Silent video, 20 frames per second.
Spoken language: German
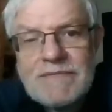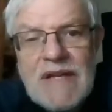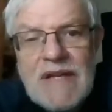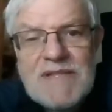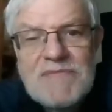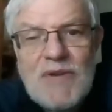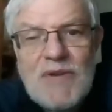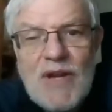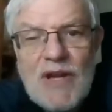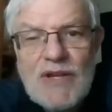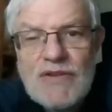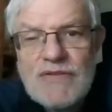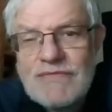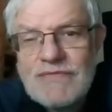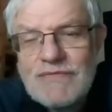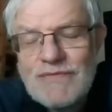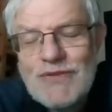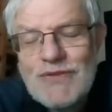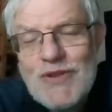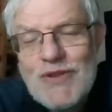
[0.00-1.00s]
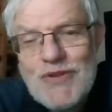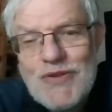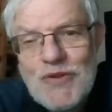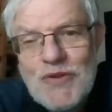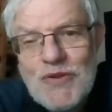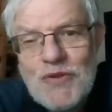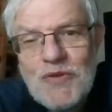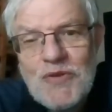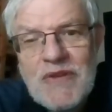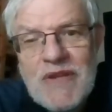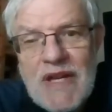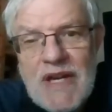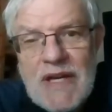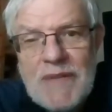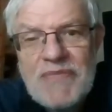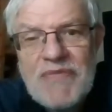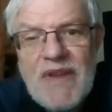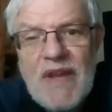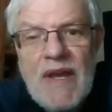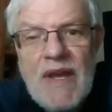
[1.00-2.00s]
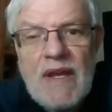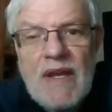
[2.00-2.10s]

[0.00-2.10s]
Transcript: erstmal einen wunderschönen guten Abend.